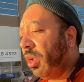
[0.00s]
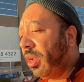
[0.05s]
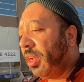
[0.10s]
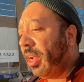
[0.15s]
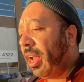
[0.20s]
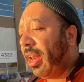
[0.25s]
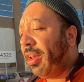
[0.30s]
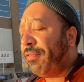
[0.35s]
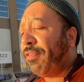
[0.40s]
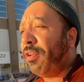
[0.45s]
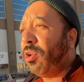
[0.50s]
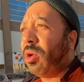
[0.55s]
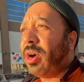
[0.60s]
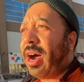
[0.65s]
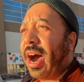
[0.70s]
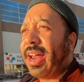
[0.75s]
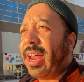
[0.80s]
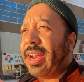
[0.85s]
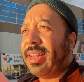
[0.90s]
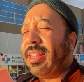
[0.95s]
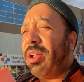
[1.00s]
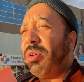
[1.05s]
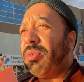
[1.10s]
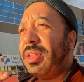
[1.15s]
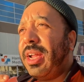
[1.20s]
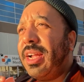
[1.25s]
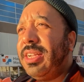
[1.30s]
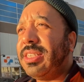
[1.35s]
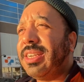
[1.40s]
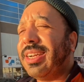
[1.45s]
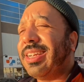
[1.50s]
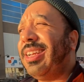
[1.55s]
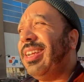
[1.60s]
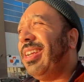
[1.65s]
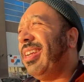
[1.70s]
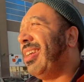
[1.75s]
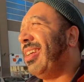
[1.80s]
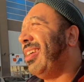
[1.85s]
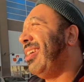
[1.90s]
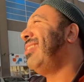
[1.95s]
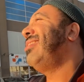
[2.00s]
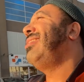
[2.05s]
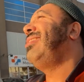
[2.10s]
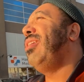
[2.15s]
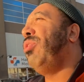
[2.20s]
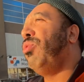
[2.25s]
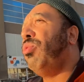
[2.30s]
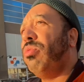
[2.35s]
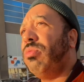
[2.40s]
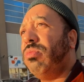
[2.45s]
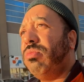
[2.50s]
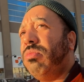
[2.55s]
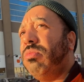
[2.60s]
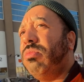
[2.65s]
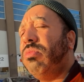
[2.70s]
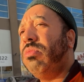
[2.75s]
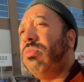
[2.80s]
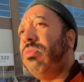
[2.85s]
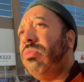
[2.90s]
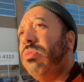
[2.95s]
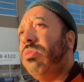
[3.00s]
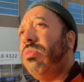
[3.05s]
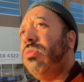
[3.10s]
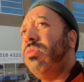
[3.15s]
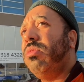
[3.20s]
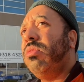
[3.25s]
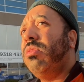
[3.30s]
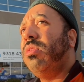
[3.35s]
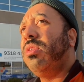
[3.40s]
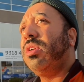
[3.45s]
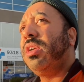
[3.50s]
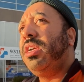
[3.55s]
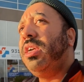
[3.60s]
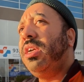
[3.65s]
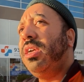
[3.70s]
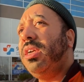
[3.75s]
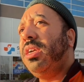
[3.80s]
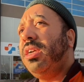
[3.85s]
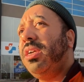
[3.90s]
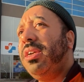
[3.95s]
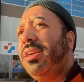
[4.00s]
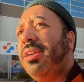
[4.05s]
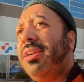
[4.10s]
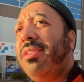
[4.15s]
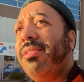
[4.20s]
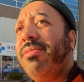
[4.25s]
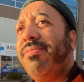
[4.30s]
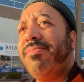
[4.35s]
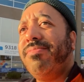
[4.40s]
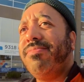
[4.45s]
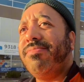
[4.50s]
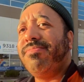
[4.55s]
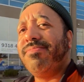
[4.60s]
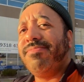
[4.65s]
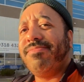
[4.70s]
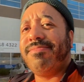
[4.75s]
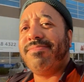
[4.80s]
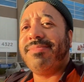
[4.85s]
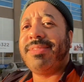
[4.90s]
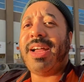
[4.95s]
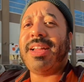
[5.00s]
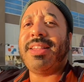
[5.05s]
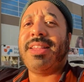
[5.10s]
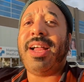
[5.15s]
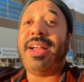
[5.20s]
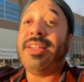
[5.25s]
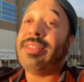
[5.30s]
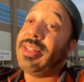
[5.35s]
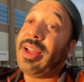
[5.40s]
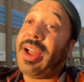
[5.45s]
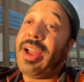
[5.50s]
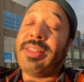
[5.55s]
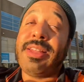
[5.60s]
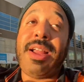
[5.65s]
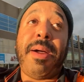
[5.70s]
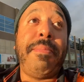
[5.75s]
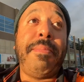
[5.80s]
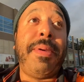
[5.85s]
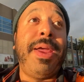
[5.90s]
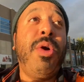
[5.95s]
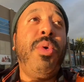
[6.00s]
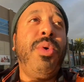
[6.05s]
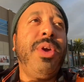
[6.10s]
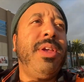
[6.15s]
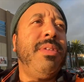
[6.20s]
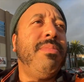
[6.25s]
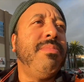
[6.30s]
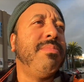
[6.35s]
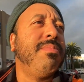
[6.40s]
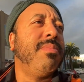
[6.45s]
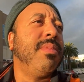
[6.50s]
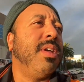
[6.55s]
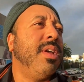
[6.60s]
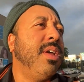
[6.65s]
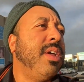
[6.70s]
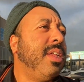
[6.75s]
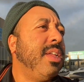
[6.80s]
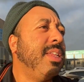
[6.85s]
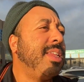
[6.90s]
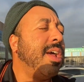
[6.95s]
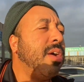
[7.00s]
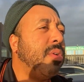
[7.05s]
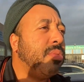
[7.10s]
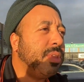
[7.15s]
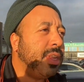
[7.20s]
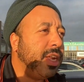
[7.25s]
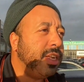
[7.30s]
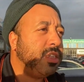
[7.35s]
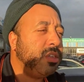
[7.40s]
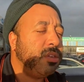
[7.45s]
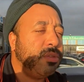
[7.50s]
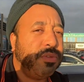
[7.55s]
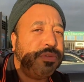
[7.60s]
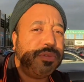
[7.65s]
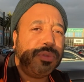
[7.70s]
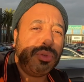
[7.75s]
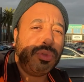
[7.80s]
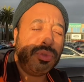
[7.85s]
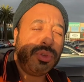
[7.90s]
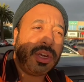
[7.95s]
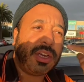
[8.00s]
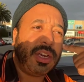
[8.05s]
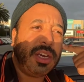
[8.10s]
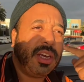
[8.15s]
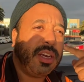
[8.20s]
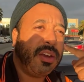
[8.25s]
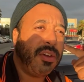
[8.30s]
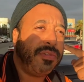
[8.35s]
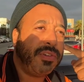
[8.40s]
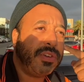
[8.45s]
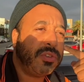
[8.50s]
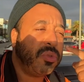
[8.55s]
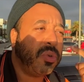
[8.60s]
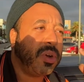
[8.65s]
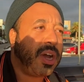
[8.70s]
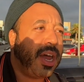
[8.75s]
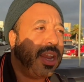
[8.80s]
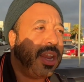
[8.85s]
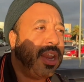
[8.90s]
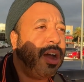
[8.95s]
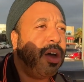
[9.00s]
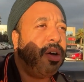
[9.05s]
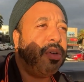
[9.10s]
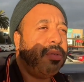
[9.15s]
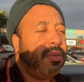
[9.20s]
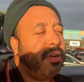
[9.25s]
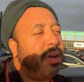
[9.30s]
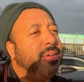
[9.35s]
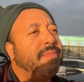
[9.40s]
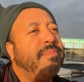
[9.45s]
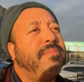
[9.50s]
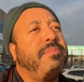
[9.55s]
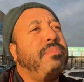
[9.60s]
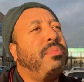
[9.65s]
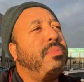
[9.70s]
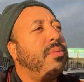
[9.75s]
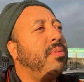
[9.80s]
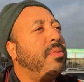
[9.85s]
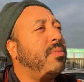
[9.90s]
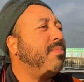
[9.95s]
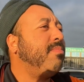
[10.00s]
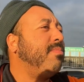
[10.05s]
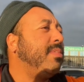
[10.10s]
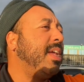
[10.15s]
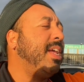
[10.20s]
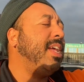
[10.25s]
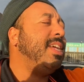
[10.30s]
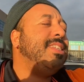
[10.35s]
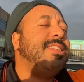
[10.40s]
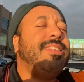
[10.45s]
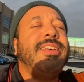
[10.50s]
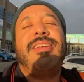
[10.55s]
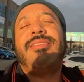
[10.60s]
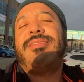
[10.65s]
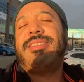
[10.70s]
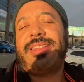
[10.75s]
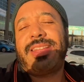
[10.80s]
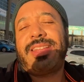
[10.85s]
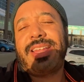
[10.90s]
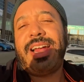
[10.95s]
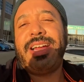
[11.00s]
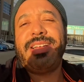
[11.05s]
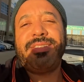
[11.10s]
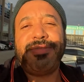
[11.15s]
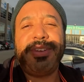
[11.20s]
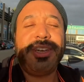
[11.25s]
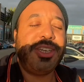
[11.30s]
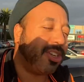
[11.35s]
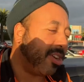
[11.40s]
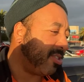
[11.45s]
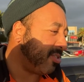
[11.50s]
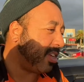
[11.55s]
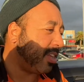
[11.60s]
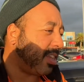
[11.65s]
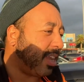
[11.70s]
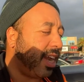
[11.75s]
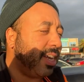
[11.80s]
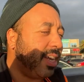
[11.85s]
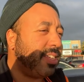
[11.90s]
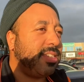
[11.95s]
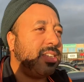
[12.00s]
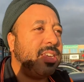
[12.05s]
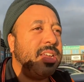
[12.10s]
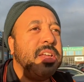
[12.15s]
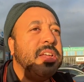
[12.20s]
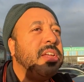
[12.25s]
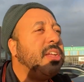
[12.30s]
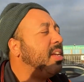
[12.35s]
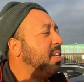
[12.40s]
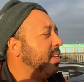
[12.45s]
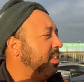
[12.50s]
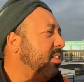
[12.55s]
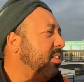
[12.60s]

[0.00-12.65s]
E ele falou: Cara, tem um dente aqui seu que tá, tá, tá, tá bem ruim. Né? Um dente do fundo aqui que eu fiz um canal há 15 anos atrás, 20 anos atrás. E